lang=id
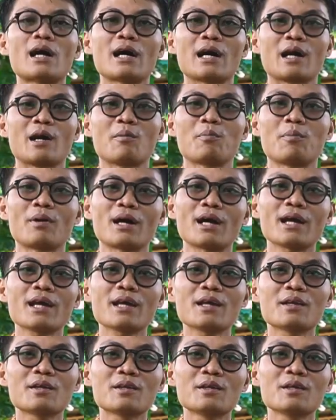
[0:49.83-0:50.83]
ah
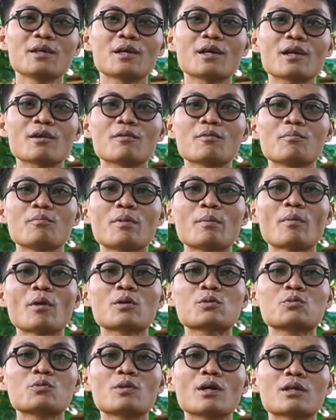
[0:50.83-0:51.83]
ngapain ini kan
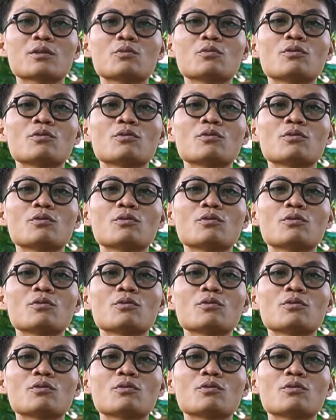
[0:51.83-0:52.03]
memang sudah